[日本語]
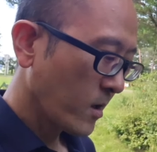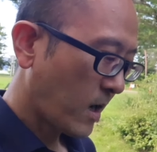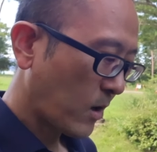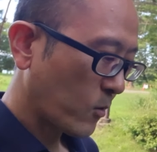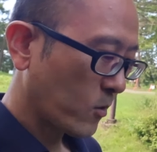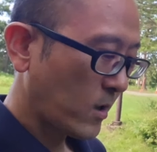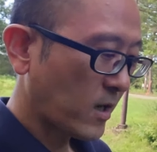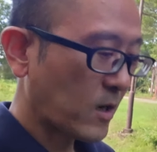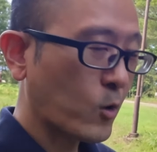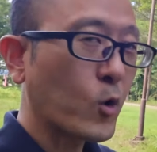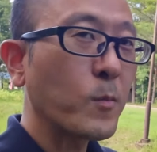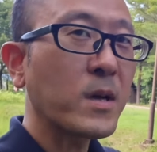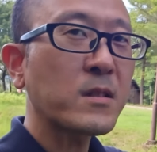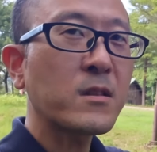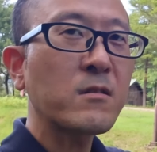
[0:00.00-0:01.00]
あのなんか
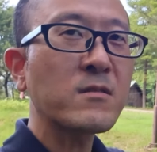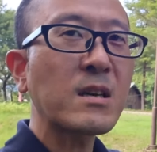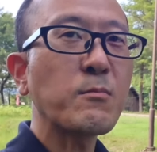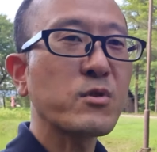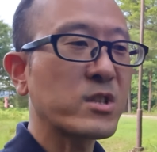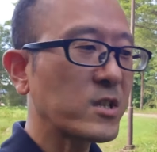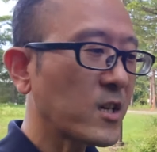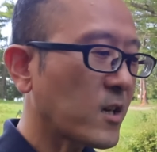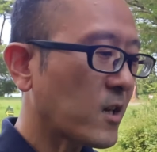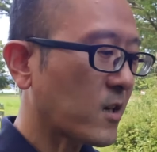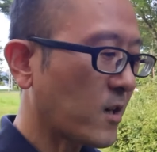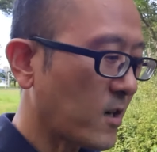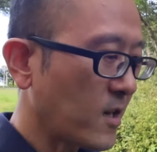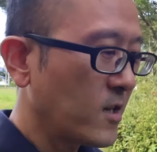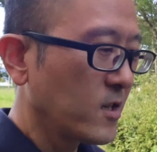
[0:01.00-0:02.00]
困ってるかもしれない
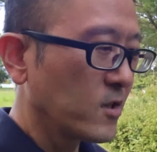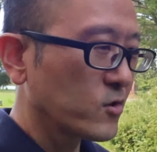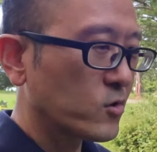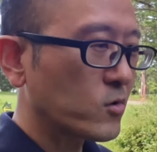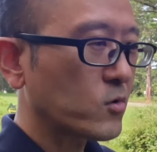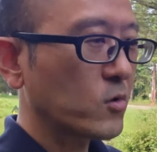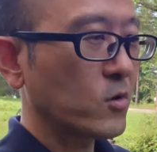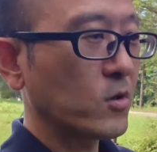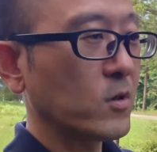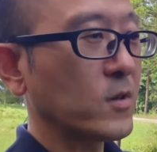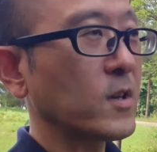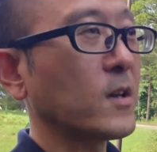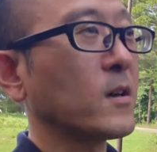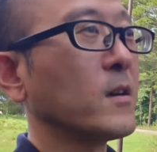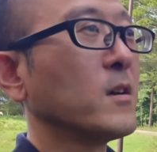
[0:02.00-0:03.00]
からちょっと
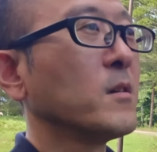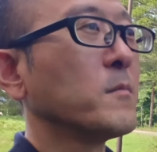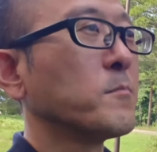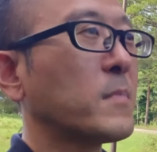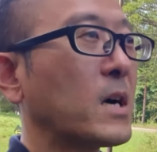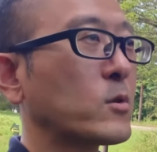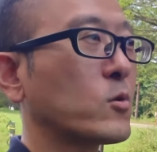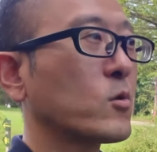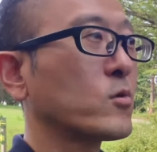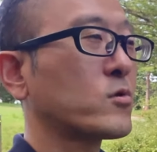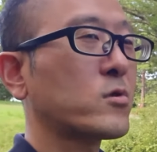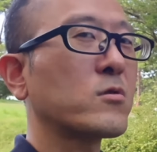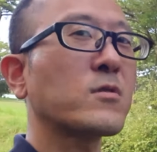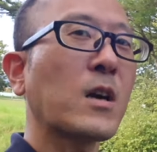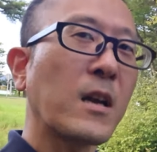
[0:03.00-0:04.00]
ねバイト
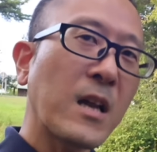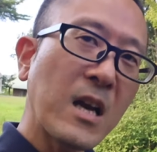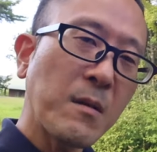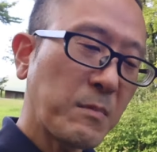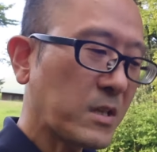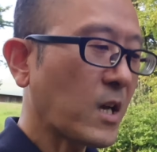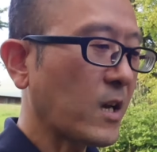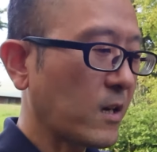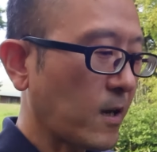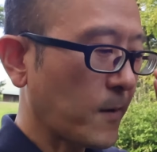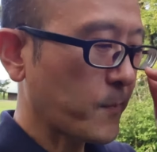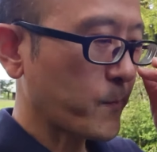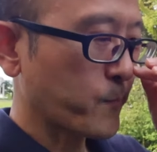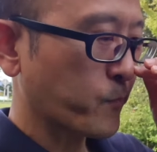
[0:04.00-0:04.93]
するかなみたいな